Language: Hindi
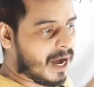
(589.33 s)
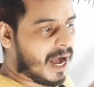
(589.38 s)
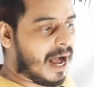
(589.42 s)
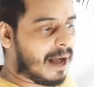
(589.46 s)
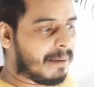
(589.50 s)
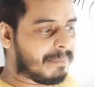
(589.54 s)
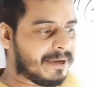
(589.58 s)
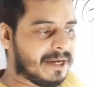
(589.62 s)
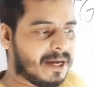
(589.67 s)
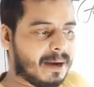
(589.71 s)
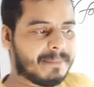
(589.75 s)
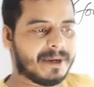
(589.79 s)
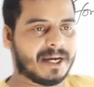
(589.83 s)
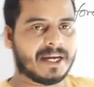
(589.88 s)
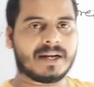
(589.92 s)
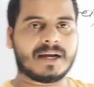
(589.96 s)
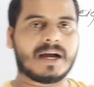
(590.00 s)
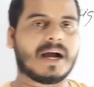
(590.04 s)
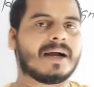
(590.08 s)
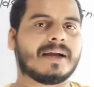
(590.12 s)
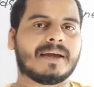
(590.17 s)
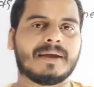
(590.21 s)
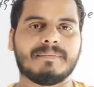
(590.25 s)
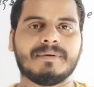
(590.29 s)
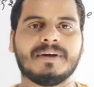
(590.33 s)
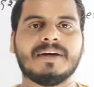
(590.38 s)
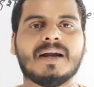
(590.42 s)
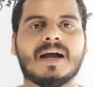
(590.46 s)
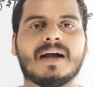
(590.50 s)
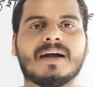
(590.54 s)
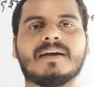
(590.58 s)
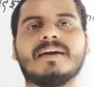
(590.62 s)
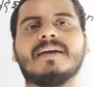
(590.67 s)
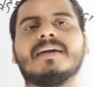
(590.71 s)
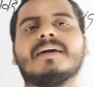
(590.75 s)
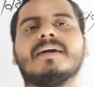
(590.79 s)
अभी अमेरिका के भी
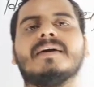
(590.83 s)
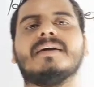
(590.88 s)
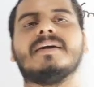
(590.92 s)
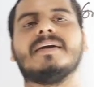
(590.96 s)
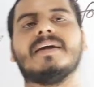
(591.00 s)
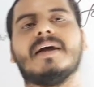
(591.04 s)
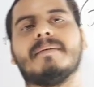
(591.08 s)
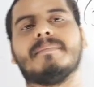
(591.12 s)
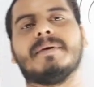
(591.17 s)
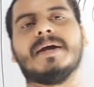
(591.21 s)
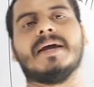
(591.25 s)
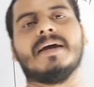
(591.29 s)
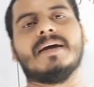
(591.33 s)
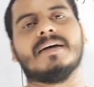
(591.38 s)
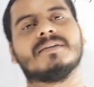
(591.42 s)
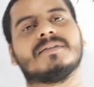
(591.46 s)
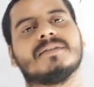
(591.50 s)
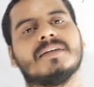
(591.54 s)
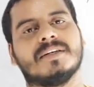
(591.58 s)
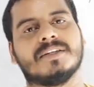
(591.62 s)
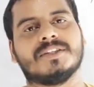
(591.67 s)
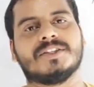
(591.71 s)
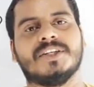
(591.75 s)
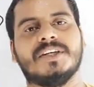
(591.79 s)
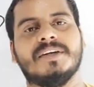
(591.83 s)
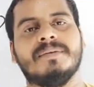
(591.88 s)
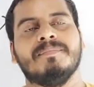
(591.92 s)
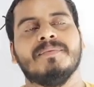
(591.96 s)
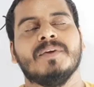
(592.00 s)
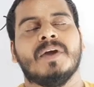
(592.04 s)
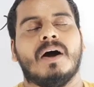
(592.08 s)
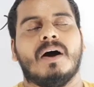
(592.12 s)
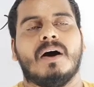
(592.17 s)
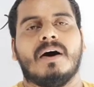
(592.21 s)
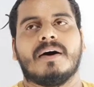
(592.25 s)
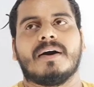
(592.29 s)
नागरिक इंडिया में है सर जी
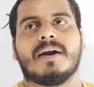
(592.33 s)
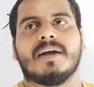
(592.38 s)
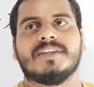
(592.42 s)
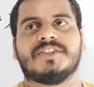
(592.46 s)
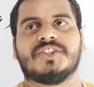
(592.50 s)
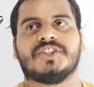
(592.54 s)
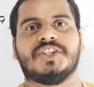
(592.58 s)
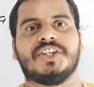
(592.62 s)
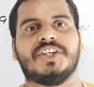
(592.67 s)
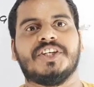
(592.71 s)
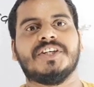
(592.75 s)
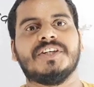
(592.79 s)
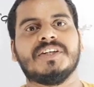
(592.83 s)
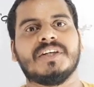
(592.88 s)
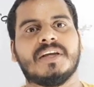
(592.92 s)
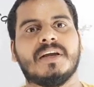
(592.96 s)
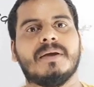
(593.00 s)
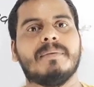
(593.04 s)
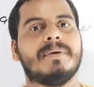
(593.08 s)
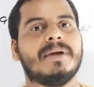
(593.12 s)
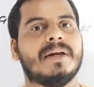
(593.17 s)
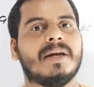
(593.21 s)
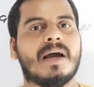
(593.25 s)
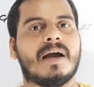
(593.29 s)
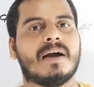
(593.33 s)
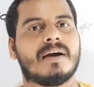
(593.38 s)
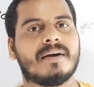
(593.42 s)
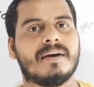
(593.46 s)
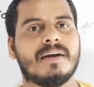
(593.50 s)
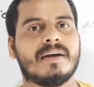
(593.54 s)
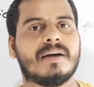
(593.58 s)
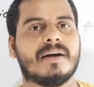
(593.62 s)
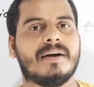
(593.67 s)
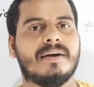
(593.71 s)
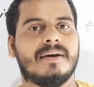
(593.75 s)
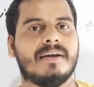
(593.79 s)
और चीन के भी
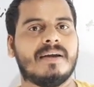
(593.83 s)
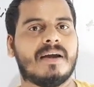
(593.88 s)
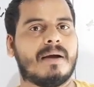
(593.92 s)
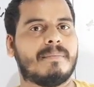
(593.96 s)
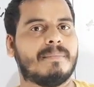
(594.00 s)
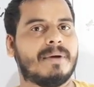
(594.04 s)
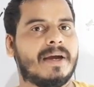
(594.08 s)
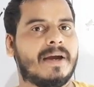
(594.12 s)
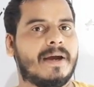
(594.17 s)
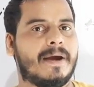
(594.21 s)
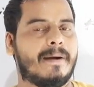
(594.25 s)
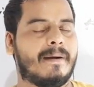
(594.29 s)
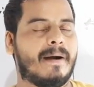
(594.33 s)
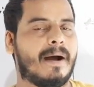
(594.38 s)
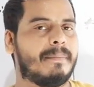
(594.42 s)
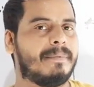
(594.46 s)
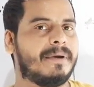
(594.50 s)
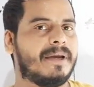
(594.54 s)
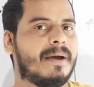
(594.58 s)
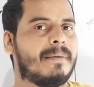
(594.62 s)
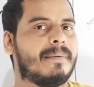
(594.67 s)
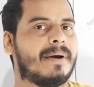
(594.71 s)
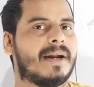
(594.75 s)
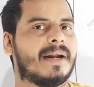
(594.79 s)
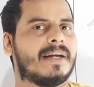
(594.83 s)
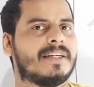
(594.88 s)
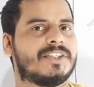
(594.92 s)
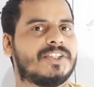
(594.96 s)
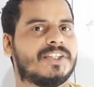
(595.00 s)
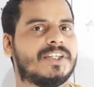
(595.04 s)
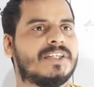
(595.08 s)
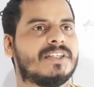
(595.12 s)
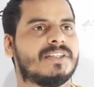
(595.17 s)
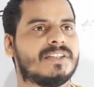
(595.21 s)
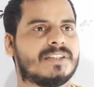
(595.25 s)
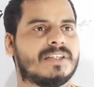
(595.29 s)
नागरिक इंडिया में है अभी हमारा
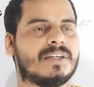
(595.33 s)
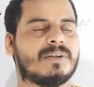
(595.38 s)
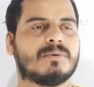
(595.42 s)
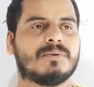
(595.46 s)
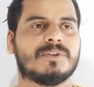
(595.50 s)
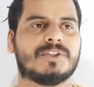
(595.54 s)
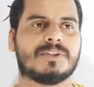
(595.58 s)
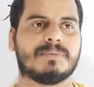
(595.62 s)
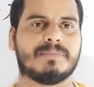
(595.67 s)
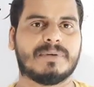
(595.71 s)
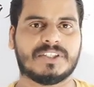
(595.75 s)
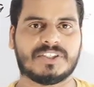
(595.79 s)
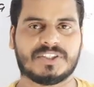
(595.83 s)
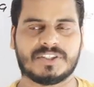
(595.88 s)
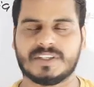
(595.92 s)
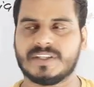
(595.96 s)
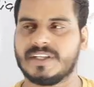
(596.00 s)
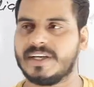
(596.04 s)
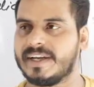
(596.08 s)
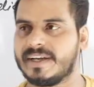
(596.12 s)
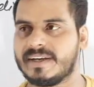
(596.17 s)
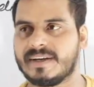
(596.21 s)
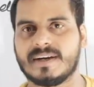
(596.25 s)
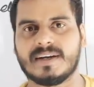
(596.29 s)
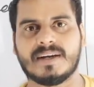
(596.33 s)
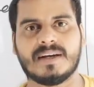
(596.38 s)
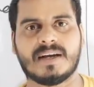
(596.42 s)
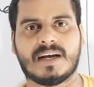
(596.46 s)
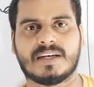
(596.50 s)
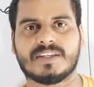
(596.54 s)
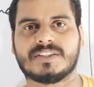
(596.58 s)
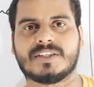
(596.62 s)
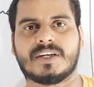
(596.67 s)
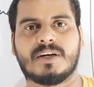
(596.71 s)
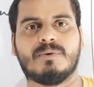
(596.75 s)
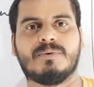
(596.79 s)
चीन से कुछ बच्चे देख रहे हैं
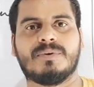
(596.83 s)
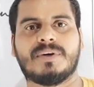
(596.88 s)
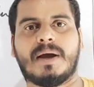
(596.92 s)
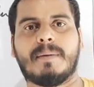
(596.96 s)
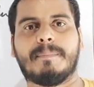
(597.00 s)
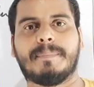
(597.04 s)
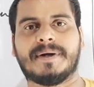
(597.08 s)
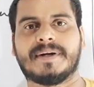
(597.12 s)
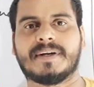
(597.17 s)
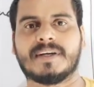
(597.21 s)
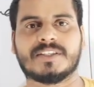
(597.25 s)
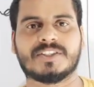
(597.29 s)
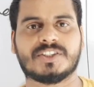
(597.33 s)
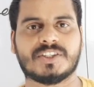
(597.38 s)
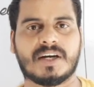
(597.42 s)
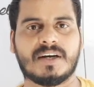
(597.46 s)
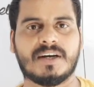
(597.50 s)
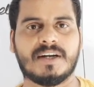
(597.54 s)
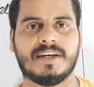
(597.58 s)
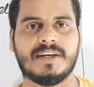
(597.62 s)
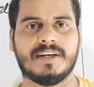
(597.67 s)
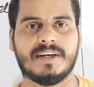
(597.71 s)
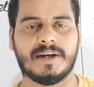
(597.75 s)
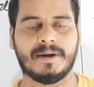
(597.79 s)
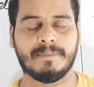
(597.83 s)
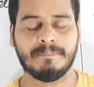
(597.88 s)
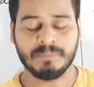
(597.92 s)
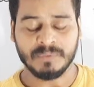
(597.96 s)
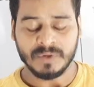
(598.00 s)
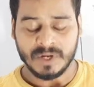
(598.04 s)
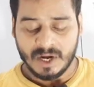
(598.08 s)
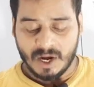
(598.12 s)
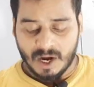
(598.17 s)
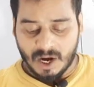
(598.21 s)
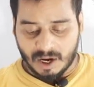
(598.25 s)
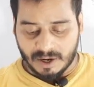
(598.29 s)
आजकल उठा पटक चल रही है
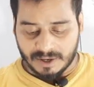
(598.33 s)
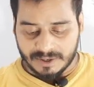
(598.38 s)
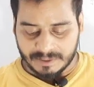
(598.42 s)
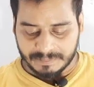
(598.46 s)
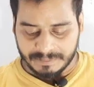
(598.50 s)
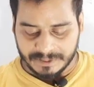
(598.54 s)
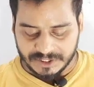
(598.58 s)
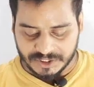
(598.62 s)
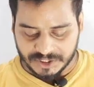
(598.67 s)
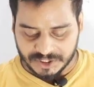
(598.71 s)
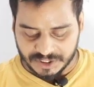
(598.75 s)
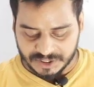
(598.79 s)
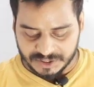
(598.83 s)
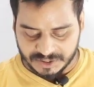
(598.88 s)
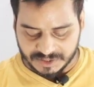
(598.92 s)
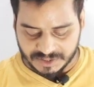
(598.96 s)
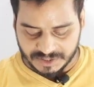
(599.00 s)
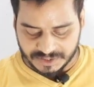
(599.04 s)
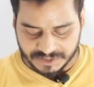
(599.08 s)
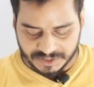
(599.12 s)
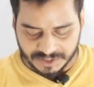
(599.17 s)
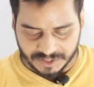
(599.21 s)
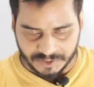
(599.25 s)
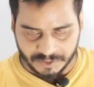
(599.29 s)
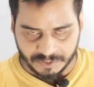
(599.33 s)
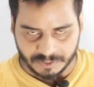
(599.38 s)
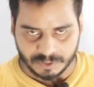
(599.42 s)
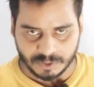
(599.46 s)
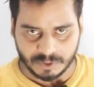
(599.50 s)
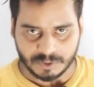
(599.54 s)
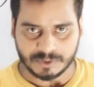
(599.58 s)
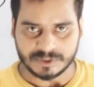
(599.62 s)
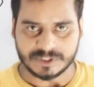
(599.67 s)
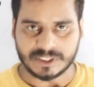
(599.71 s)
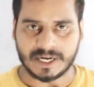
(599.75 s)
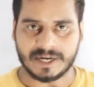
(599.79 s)
और अभी चीन से सर युद्ध
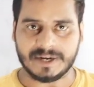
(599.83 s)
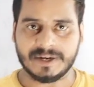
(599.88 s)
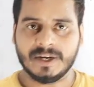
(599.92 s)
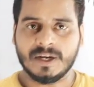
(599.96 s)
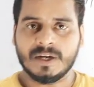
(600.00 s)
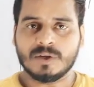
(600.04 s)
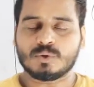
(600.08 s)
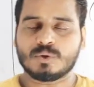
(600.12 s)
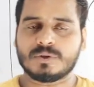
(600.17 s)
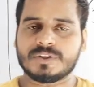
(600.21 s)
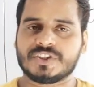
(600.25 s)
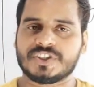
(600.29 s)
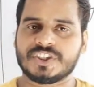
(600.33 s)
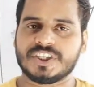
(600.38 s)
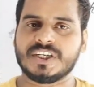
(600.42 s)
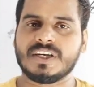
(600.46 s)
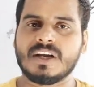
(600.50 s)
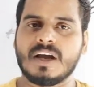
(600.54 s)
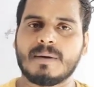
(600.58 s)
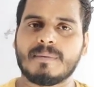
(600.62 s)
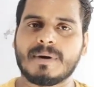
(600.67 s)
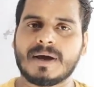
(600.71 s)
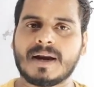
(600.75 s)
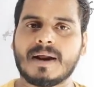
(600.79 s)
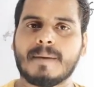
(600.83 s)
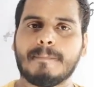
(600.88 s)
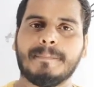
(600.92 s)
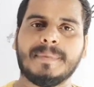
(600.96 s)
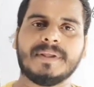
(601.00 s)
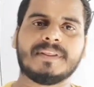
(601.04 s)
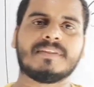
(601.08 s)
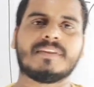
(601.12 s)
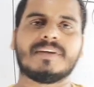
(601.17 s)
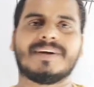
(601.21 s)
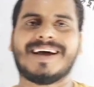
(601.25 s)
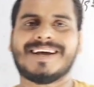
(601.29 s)
हो जाए है तो चीन हमारा
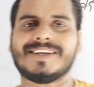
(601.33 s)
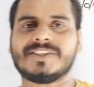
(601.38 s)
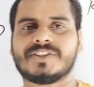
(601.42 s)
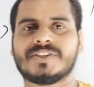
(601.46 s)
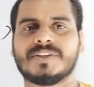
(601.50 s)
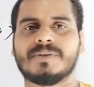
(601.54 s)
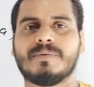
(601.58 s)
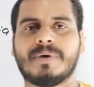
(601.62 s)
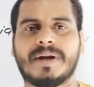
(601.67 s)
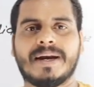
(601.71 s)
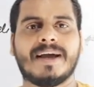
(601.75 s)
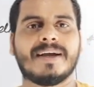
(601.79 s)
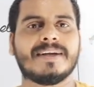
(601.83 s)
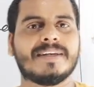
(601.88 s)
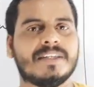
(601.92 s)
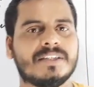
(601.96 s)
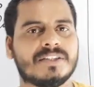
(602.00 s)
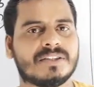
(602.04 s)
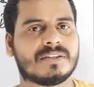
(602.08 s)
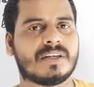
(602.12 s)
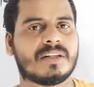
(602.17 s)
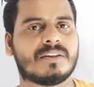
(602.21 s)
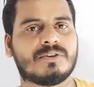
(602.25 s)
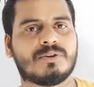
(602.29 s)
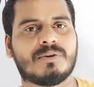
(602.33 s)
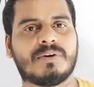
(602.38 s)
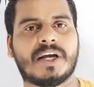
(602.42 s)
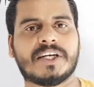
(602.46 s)
मित्र राष्ट्र बना कि शत्रु